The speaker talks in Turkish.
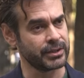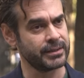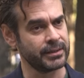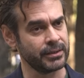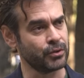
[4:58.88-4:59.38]

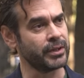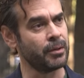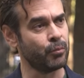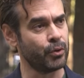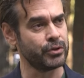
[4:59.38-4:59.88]
çıktığı
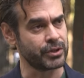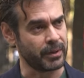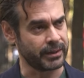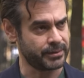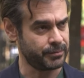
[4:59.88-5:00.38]
dönem boyunca
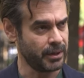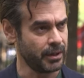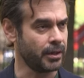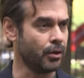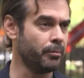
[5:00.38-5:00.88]
baktım.
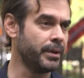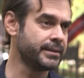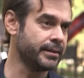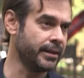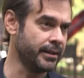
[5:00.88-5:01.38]
Yani 15
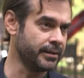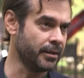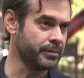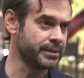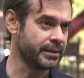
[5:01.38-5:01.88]
sene
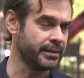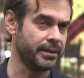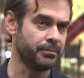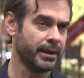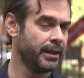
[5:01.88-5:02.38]
yayınlanmışsa diyelim